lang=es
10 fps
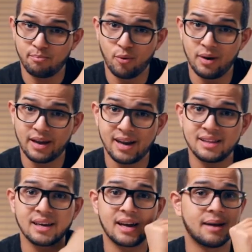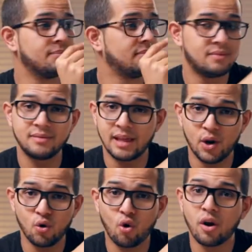publicar en Instagram,
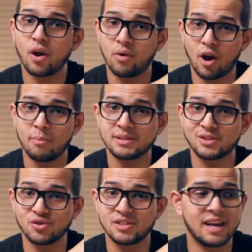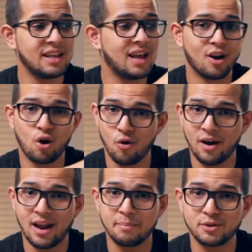tener un correo, una conversación seria,
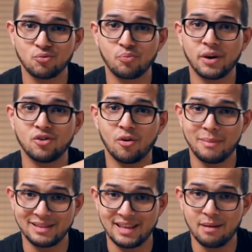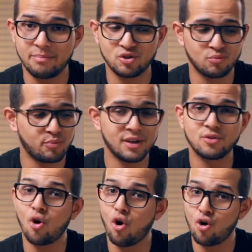colocar el presupuesto, mandar el
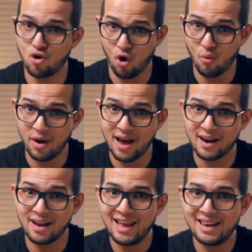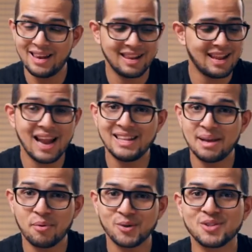presupuesto, cobrar el,
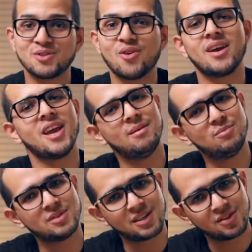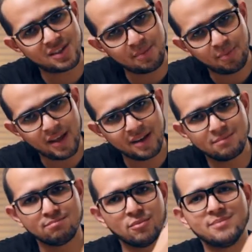depósito y muchachos, si pueden,
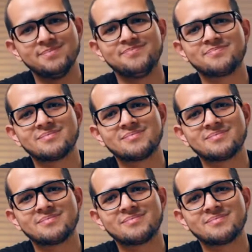¡boom!